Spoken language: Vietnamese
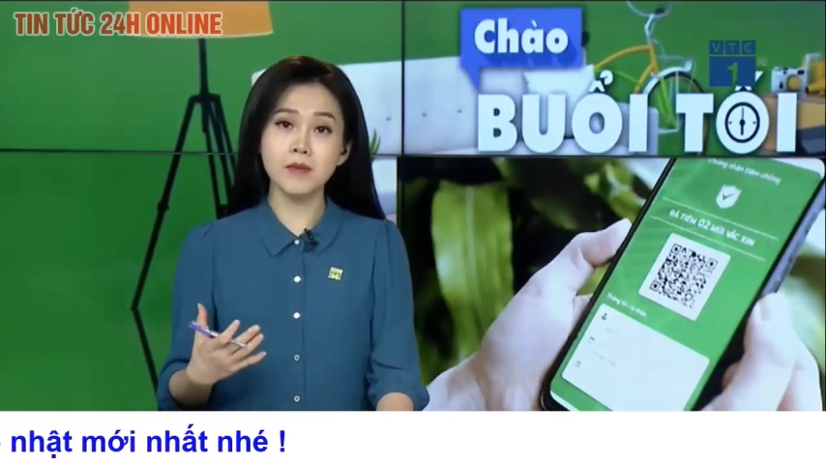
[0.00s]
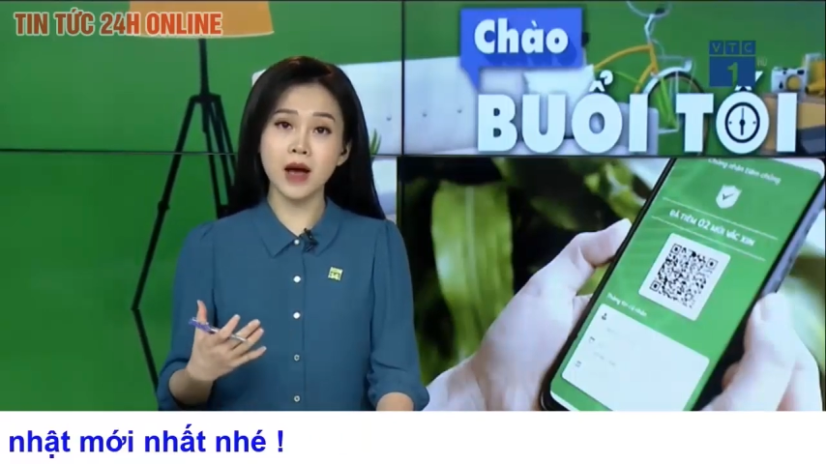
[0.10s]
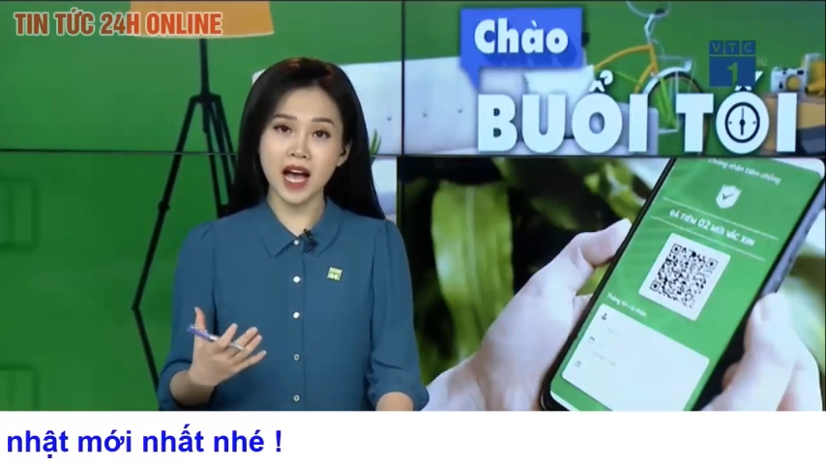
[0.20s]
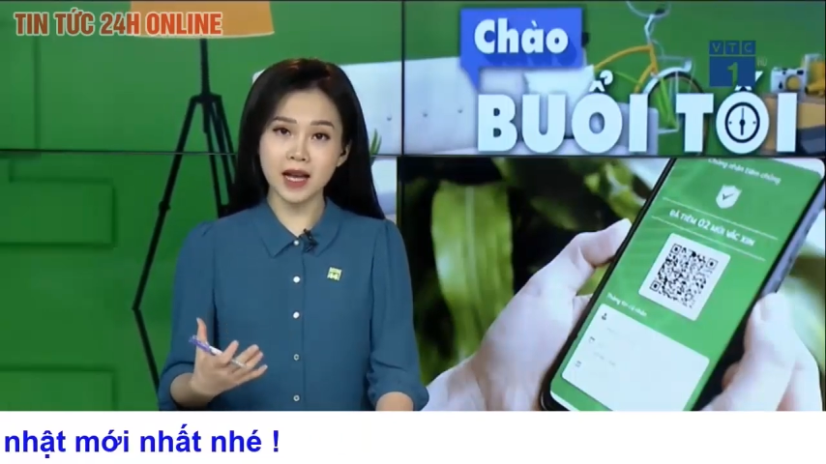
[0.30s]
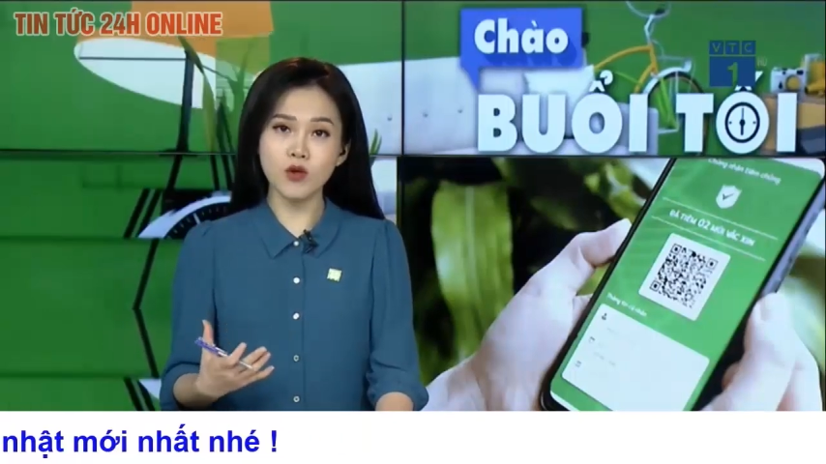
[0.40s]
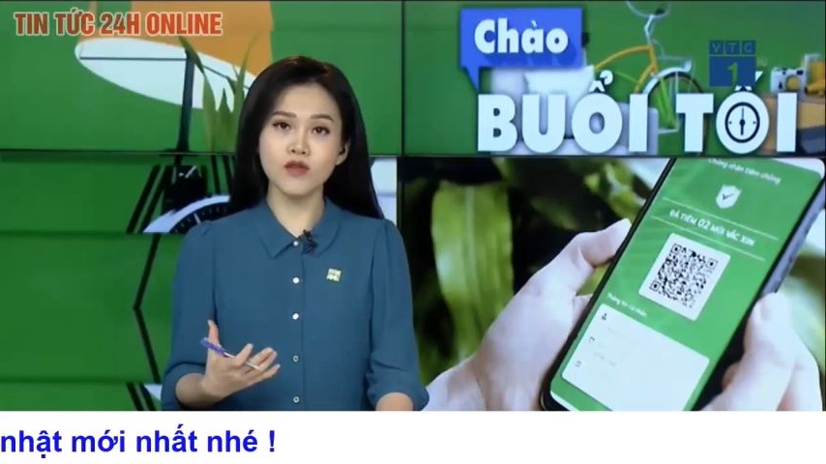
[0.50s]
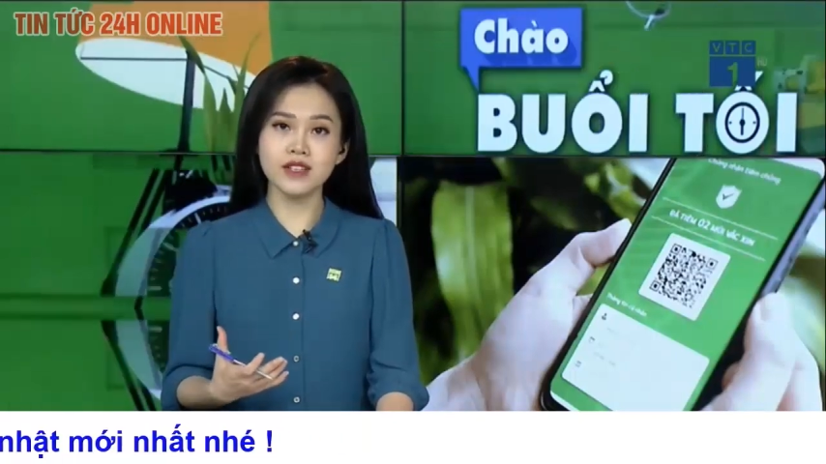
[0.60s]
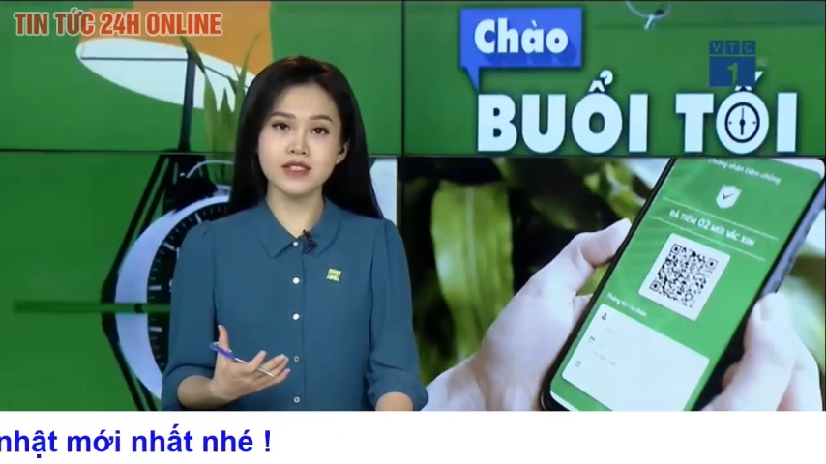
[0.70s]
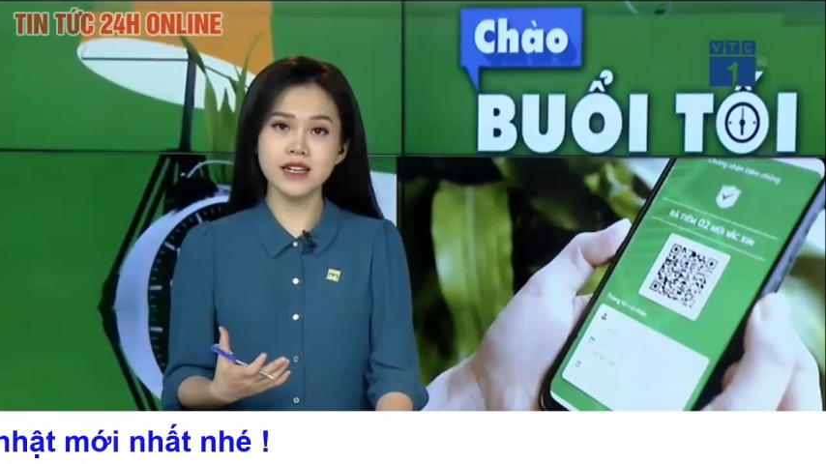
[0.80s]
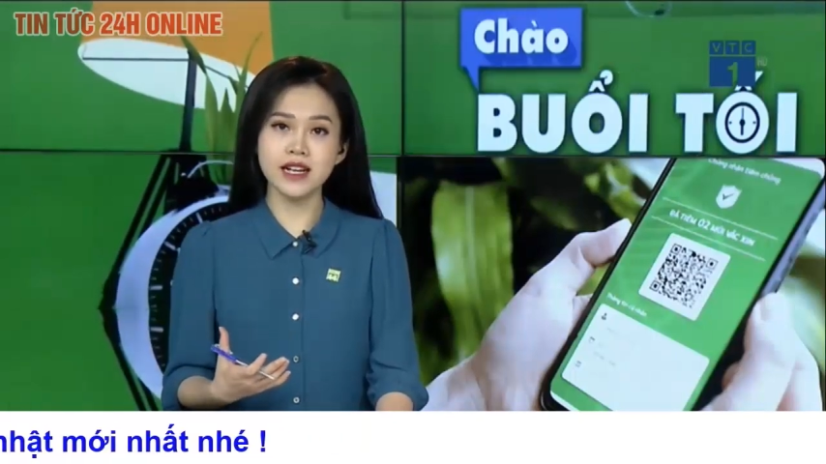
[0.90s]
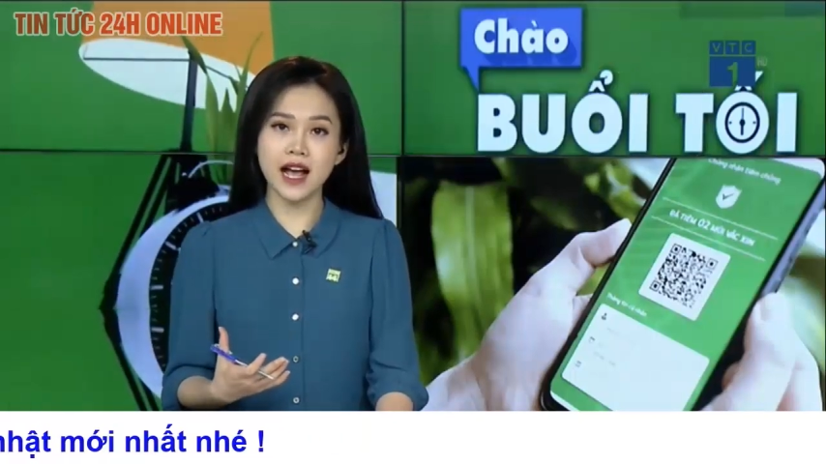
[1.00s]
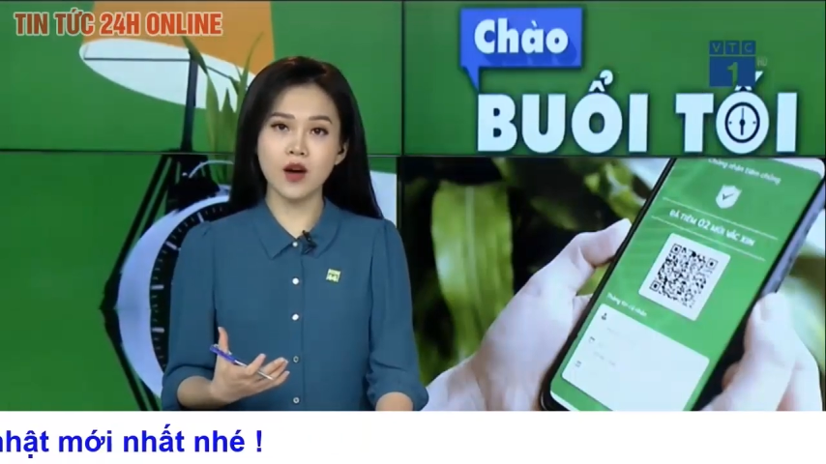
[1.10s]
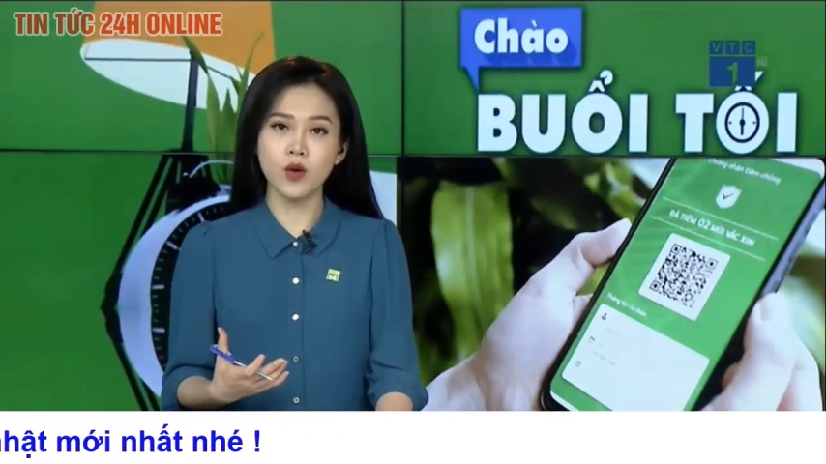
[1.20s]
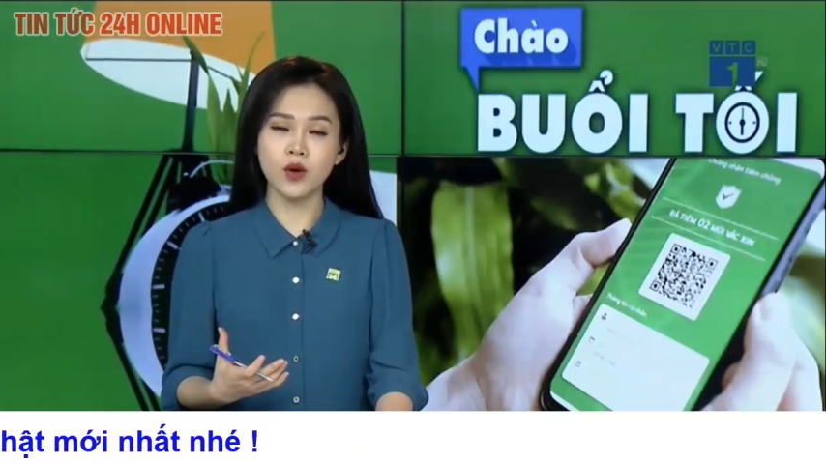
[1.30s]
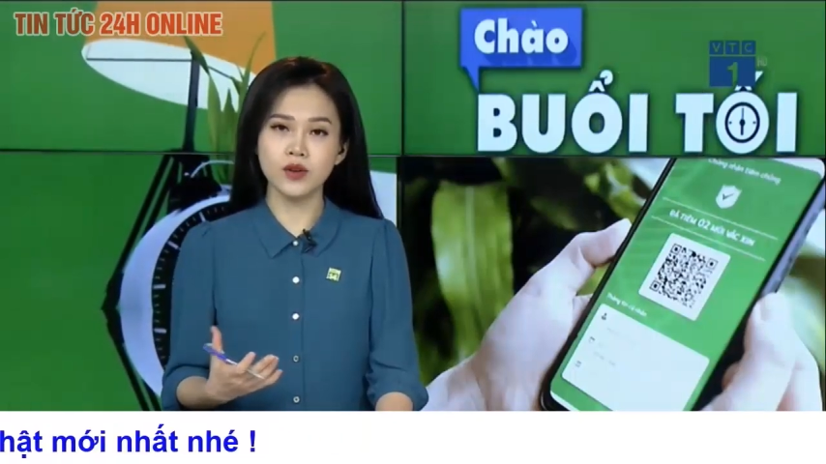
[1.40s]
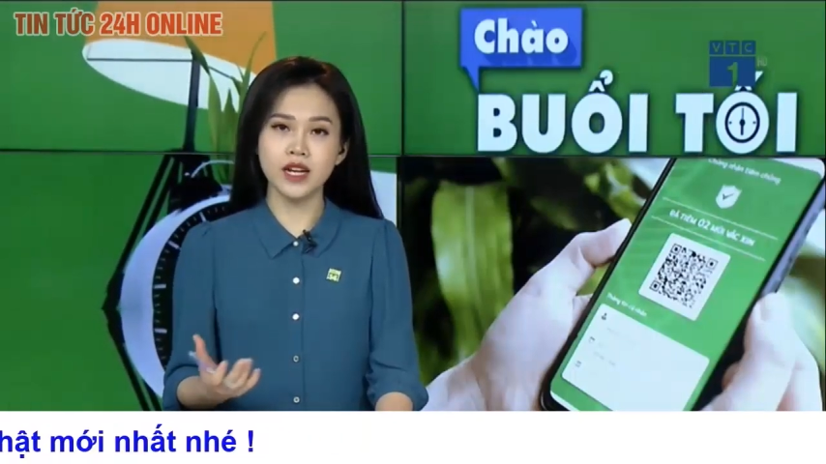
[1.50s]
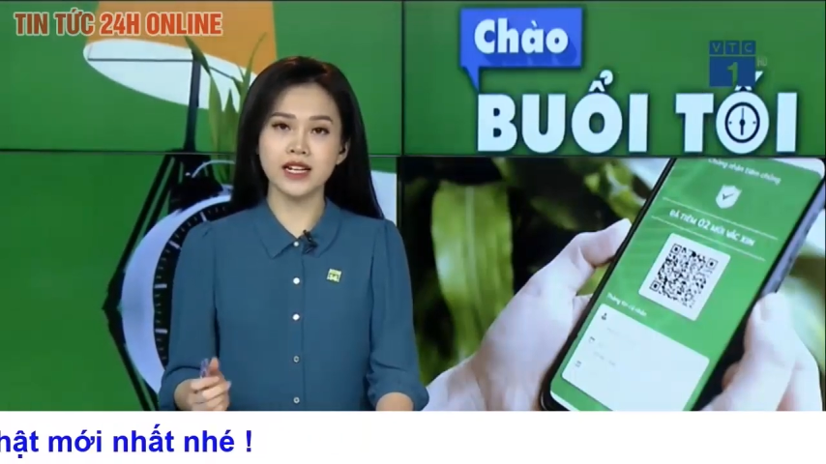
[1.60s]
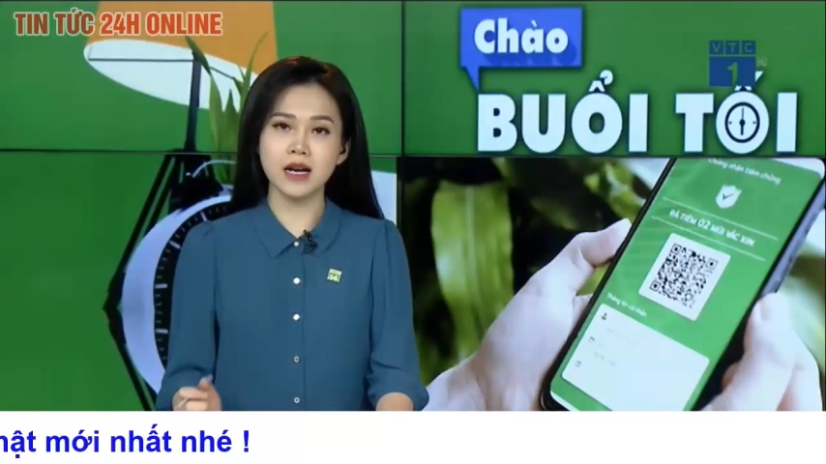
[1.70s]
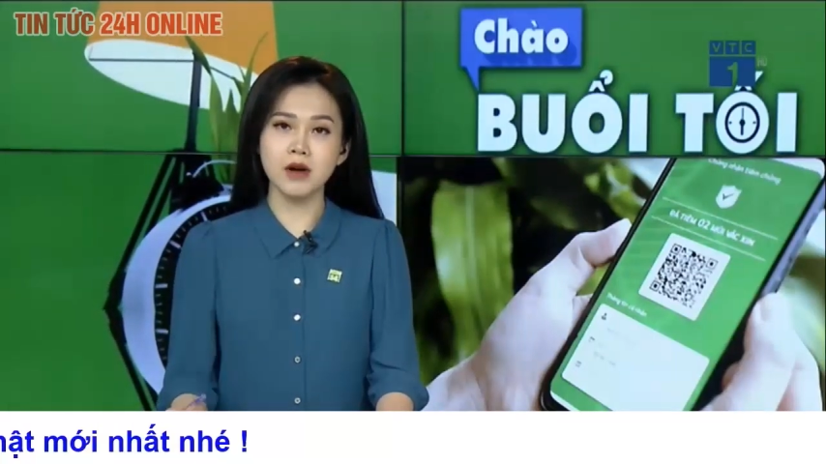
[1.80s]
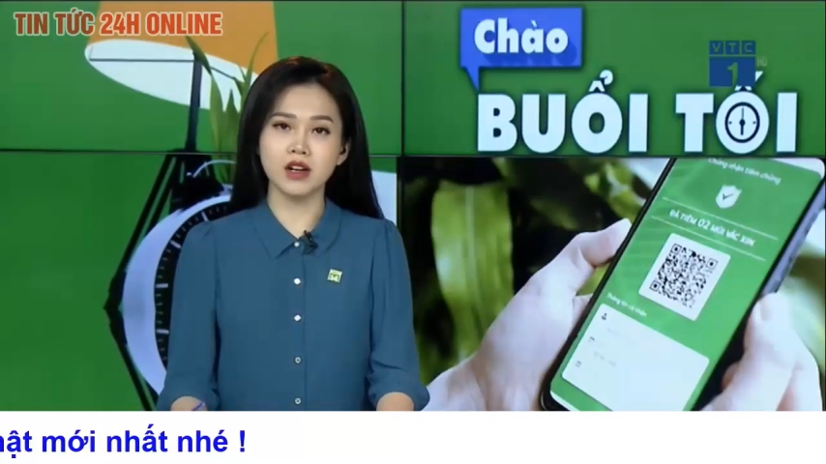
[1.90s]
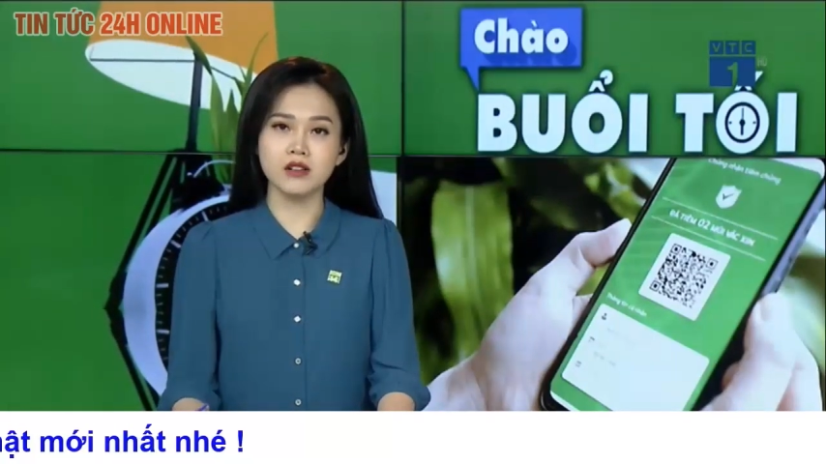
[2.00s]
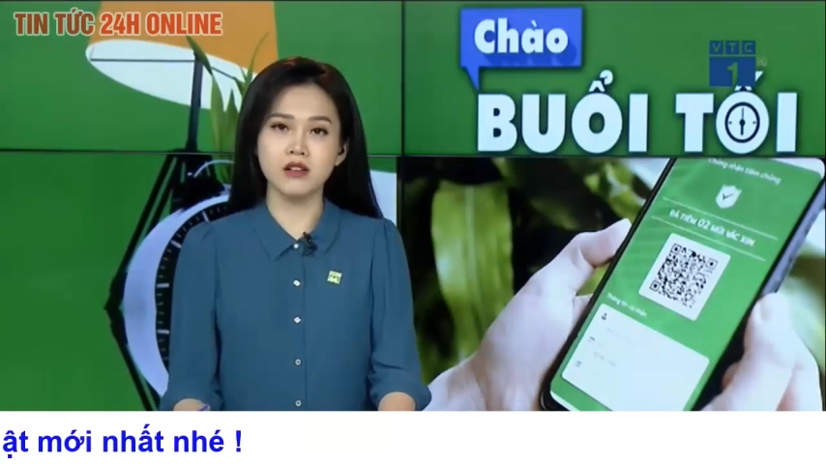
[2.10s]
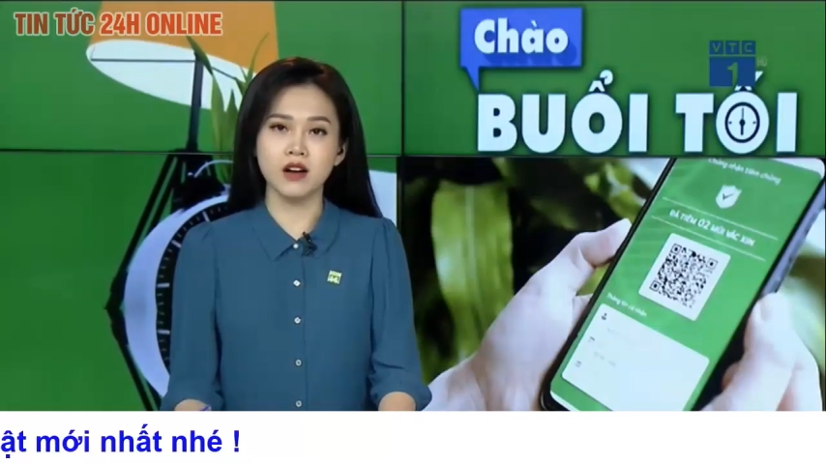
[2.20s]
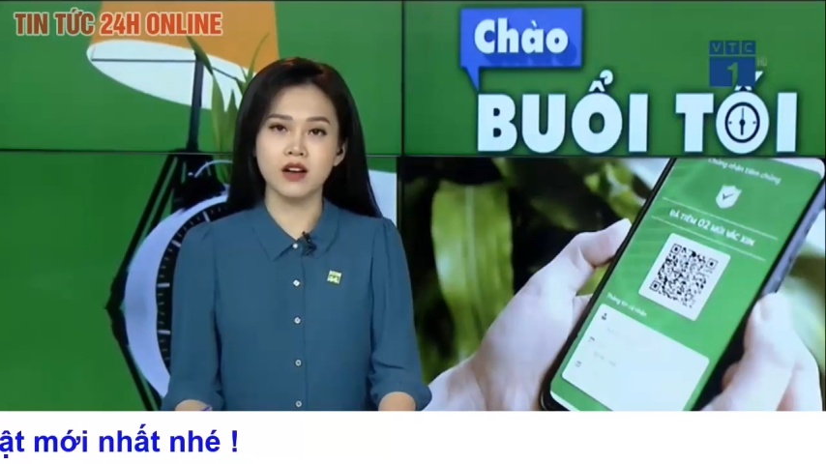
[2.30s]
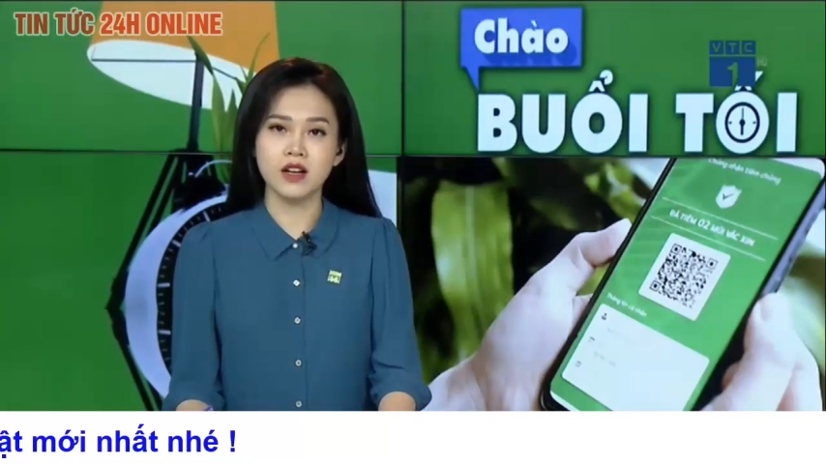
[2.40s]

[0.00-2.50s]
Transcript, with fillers: hai mũi vaccine cao nên đã mở cửa.